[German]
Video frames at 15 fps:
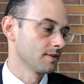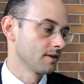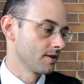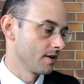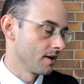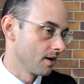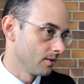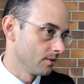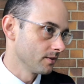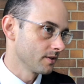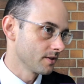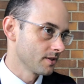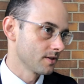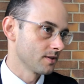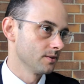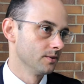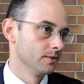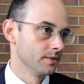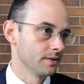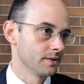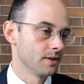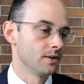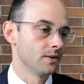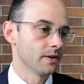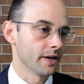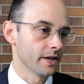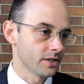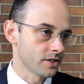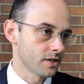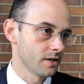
Clouds und auch Edge